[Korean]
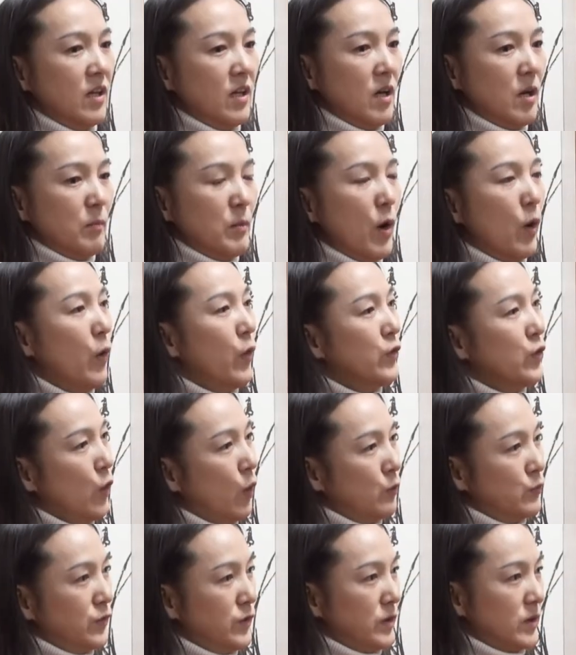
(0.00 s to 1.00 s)
아. 병원이
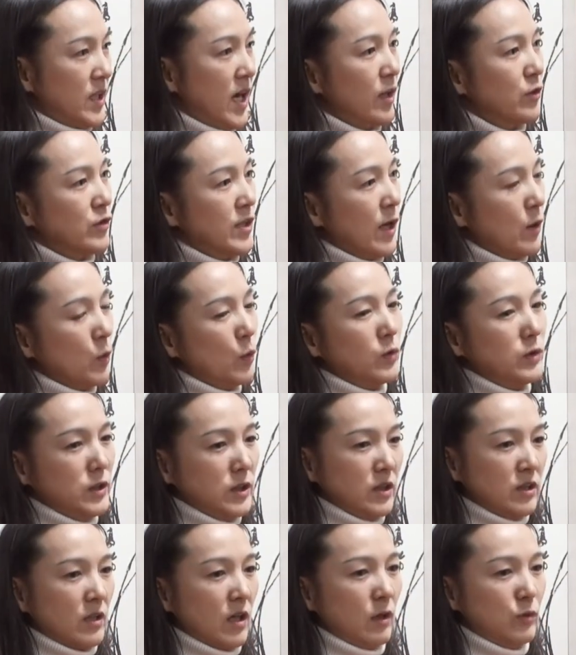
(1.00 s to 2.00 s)
없으니까 아주
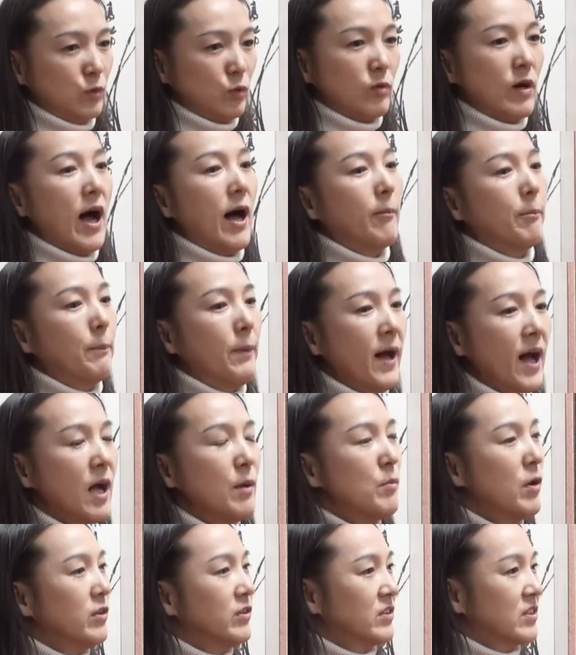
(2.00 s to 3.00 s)
산골이니까 누가
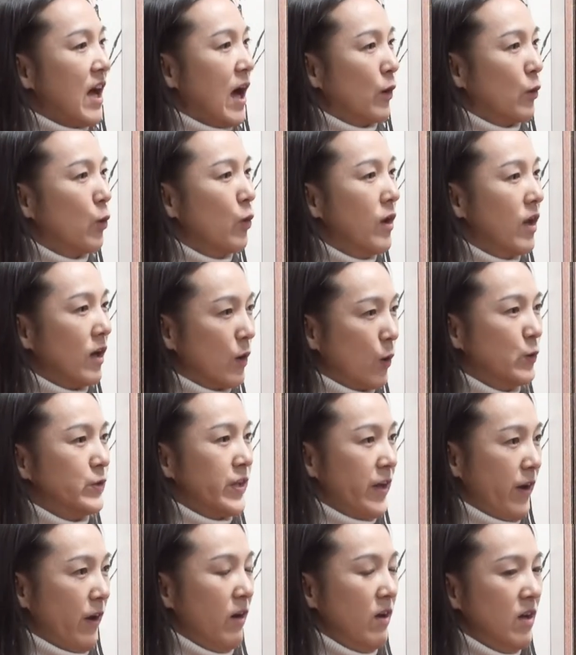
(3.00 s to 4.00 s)
아파하면은 단골레가
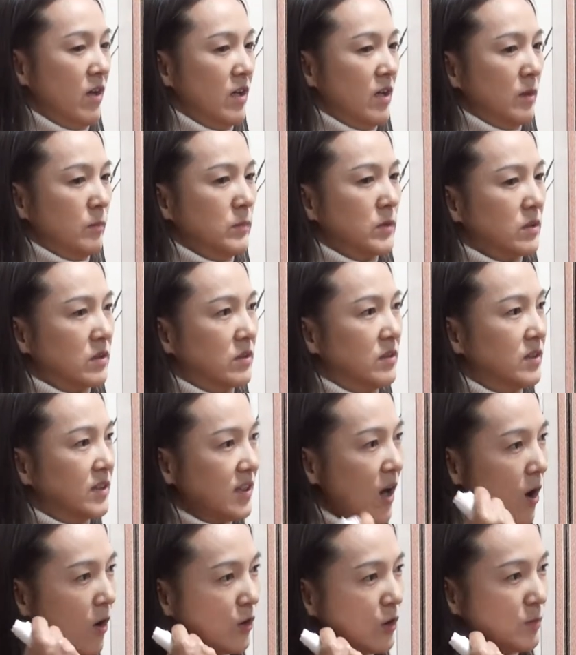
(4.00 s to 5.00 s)
오세요. 그
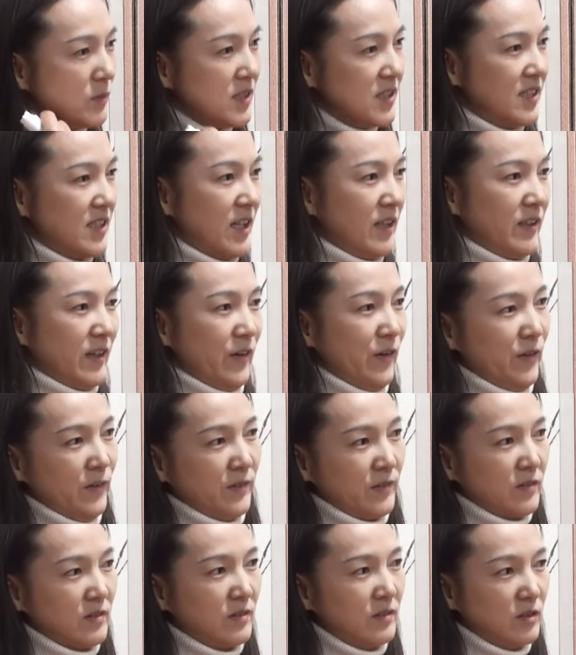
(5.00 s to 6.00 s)
성음이 있잖아요.
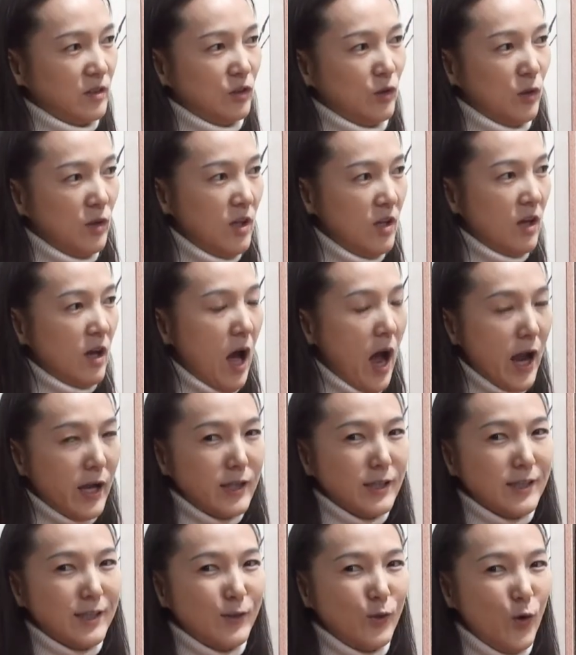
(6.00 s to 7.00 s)
그래서
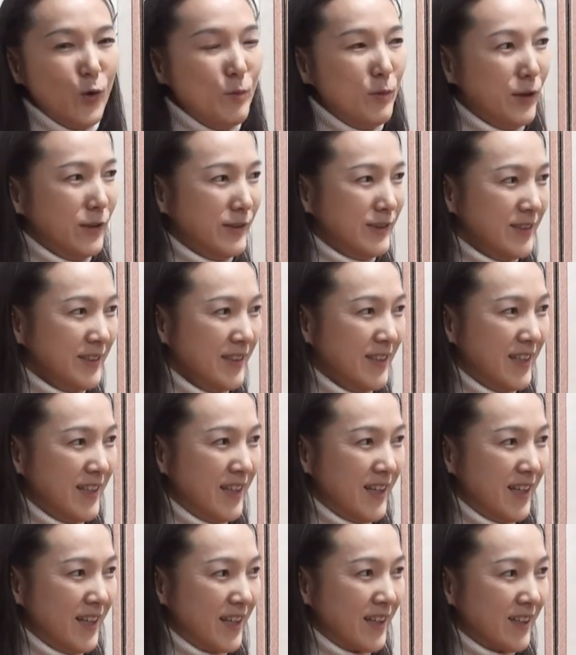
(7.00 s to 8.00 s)
아이들끼리 놀면은
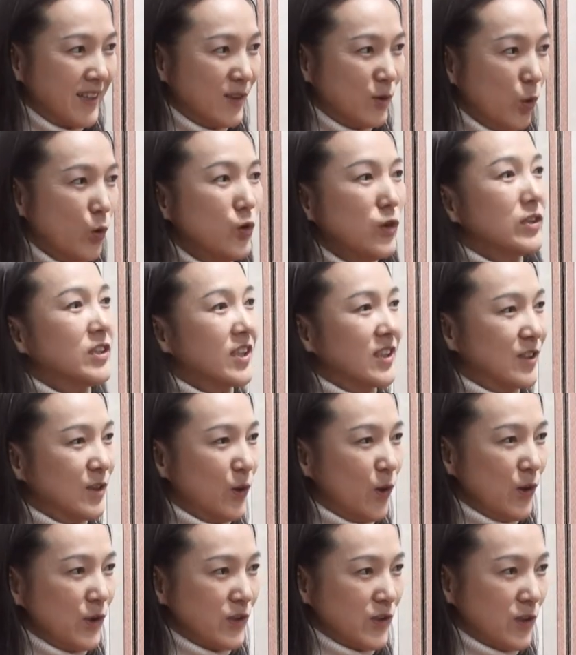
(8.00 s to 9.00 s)
노는 게
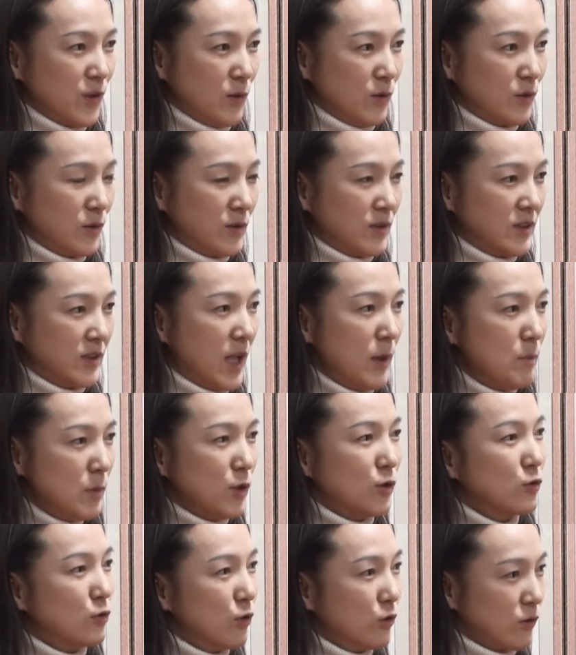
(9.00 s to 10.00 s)
그거였어요. 네. 예. 냄비
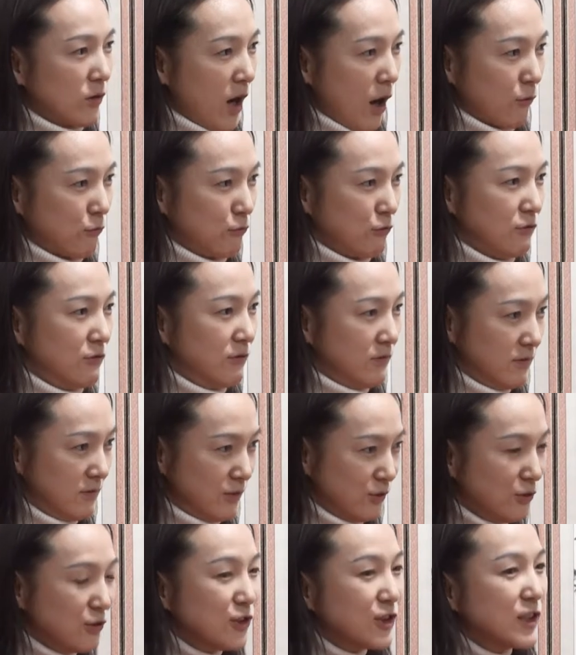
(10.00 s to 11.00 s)
뚜껑 갖고
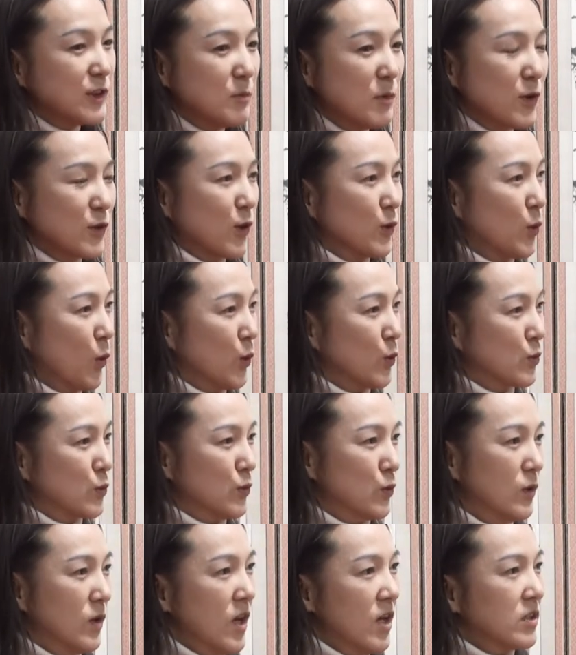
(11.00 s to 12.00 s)
두들기면서
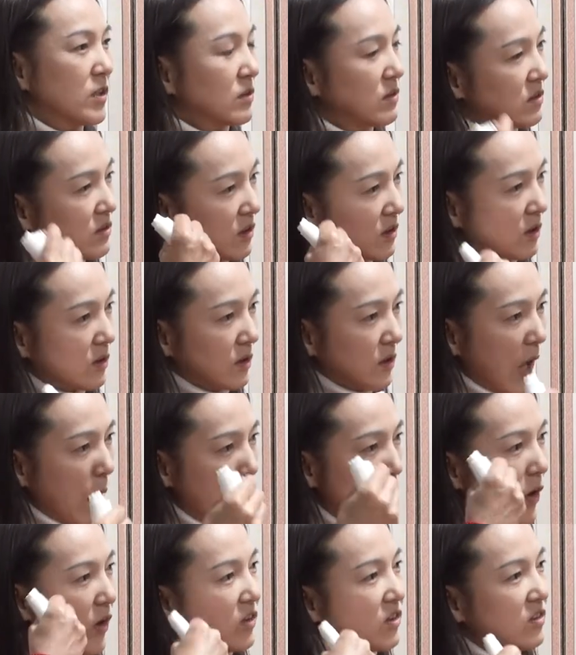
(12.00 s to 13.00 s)
놀고 그래서 그걸 다
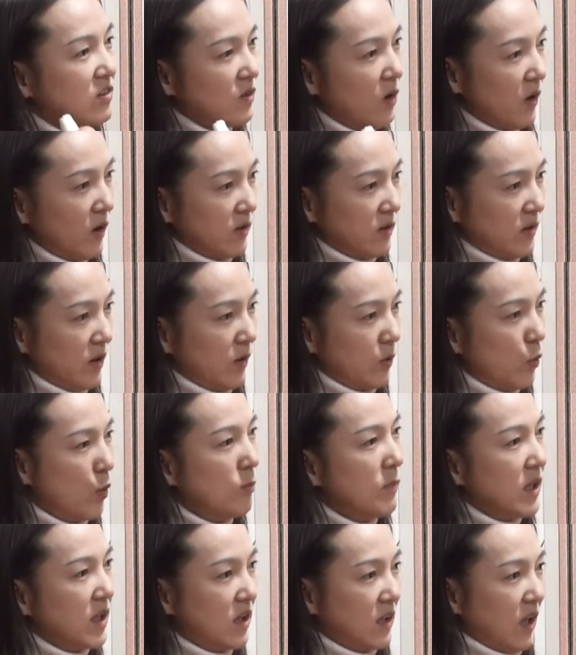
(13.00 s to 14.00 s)
외웠던 것 같아요.
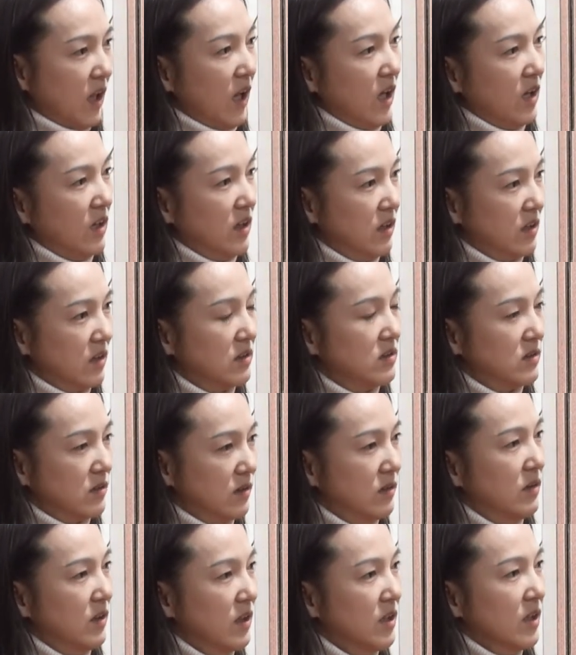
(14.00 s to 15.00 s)
꼬마 때.
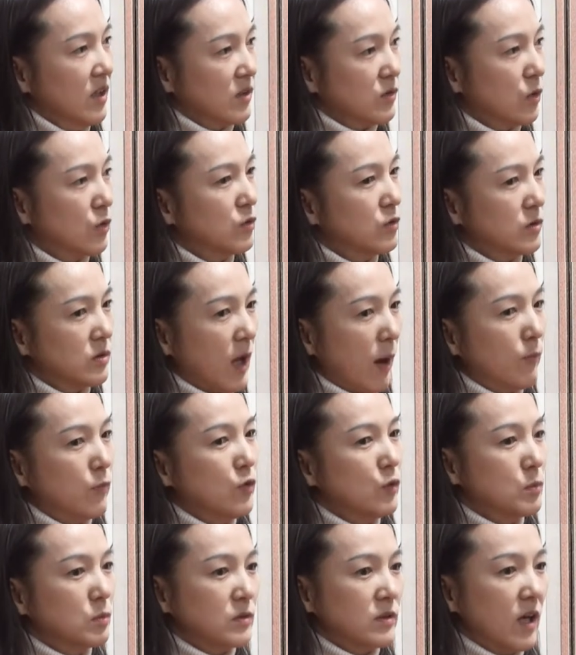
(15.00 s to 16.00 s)
그래서 저는
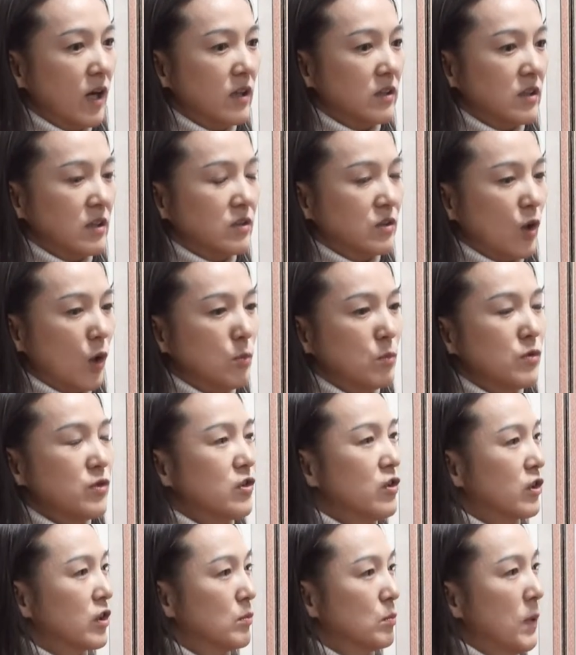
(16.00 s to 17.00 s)
남들보다 이렇게
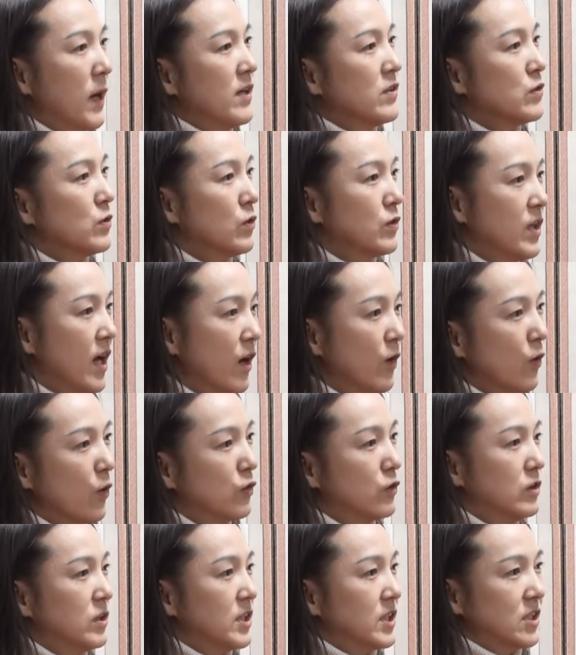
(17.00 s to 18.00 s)
전문적인 판소리
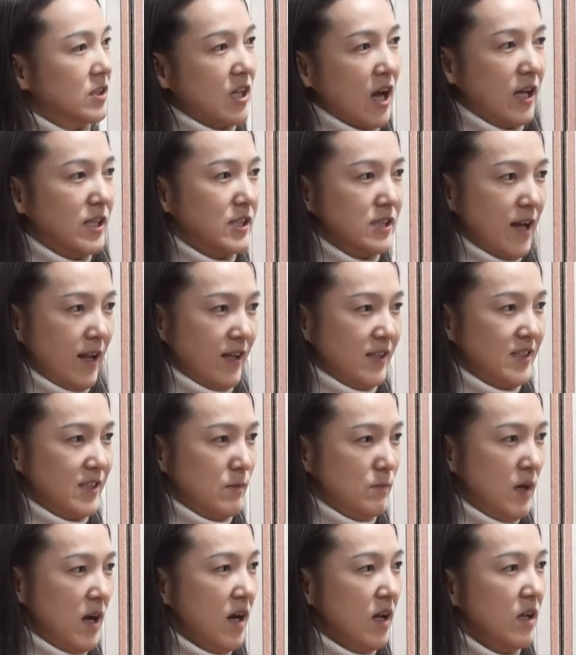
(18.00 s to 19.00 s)
학원을 일찍 다니지
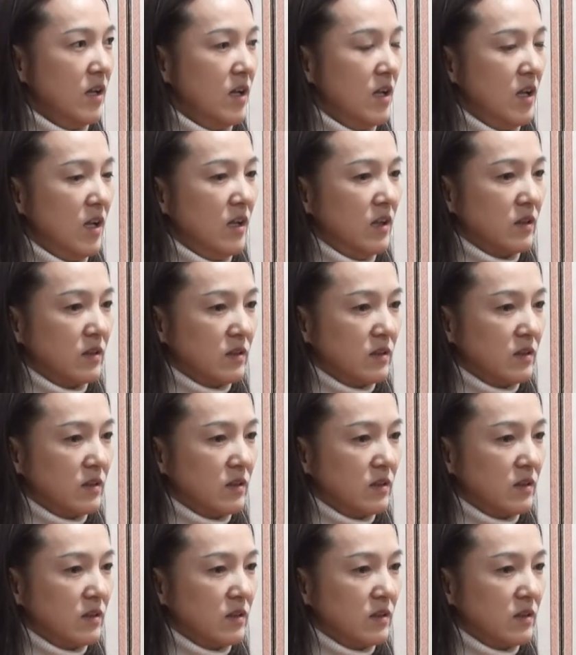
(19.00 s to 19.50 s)
않았지만 음.